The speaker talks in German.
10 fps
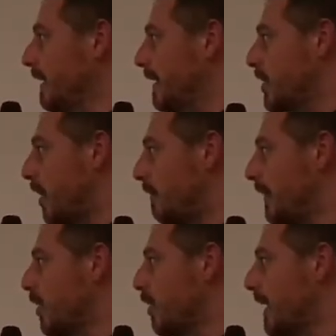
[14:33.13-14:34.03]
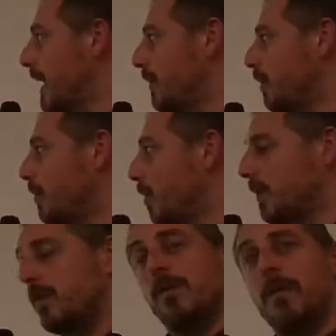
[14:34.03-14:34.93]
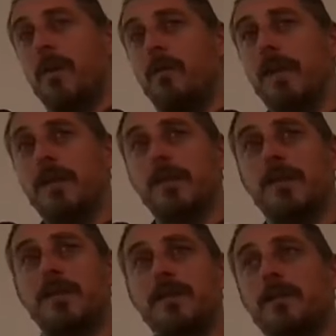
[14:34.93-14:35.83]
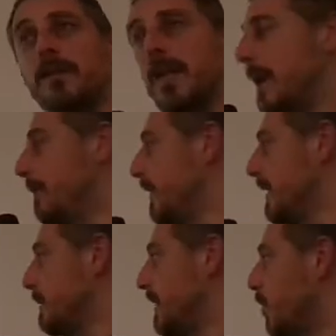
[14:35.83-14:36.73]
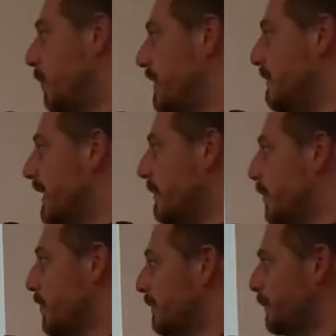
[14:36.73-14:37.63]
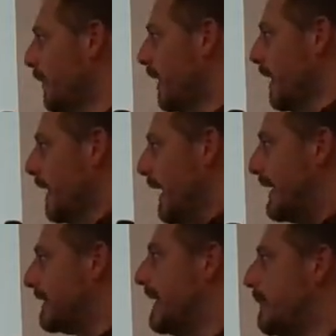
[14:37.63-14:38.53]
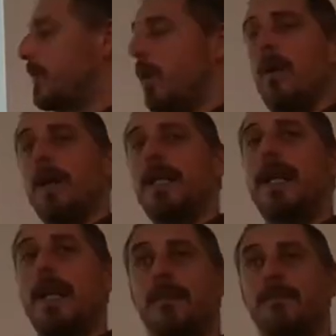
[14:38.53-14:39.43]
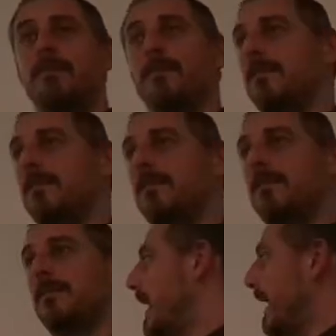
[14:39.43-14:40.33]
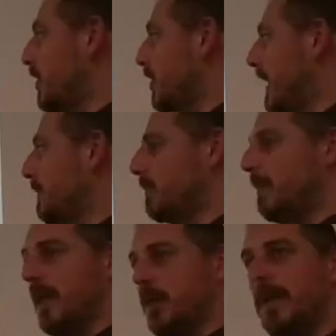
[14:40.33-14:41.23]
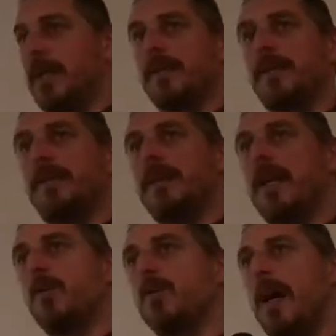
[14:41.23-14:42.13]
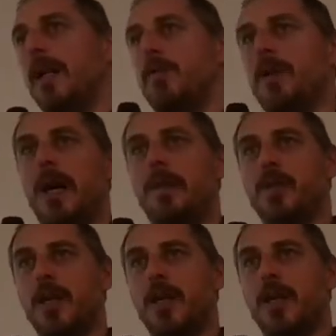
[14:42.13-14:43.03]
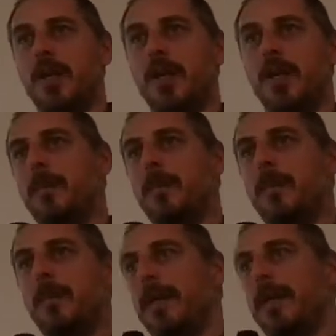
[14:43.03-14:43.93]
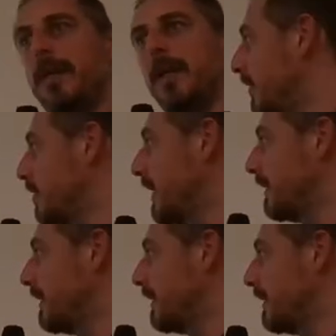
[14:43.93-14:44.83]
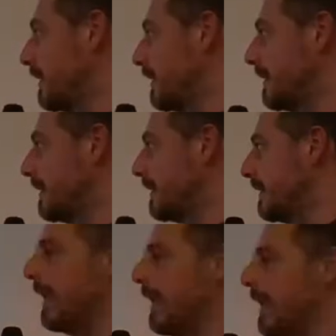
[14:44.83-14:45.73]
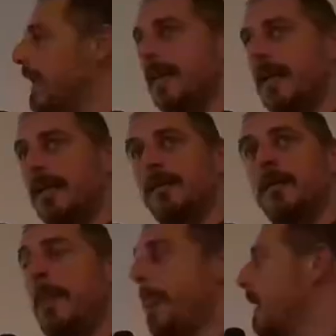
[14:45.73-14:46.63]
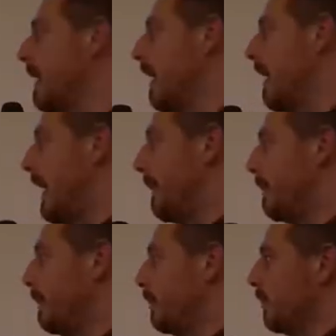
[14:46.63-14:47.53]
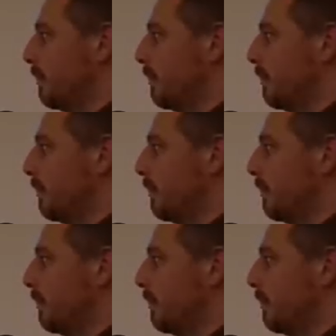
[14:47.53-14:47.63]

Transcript: Da schauen wir nochmal und gucken, ob wir das gegebenenfalls ein bisschen optimieren müssen. Es gibt noch Ideen für den Heizstab zum Beispiel, dass der sich automatisch wieder abschaltet, wenn man den manuell eingeschalten hat. Das sind so Kleinigkeiten. Ähm,